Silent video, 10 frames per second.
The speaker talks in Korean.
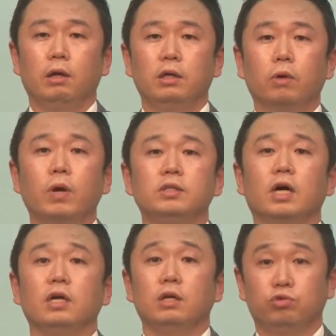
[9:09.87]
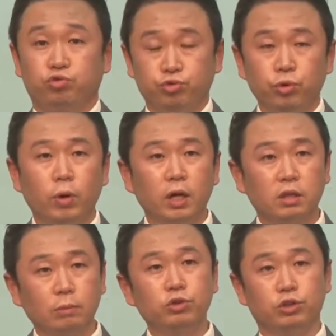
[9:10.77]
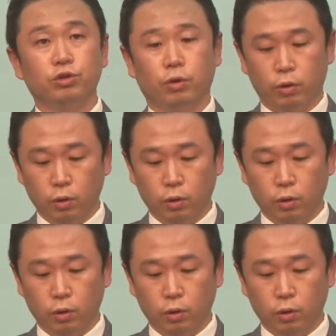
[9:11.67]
이게 굉장히 중요하기 때문이죠.